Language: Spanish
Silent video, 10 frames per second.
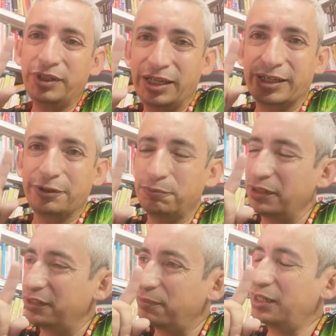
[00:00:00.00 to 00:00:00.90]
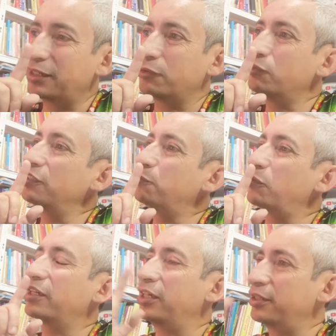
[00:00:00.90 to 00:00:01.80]
una de las principales razones
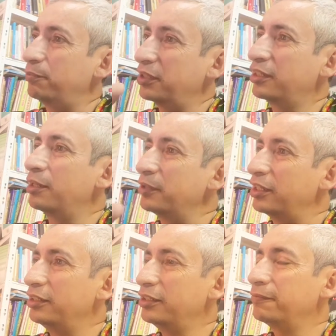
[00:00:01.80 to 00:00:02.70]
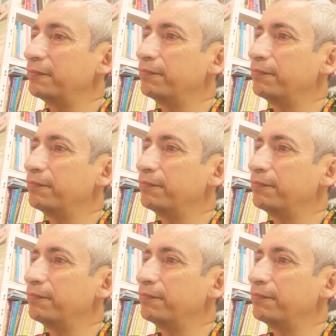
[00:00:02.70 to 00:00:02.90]
por la que se pierde la mielina?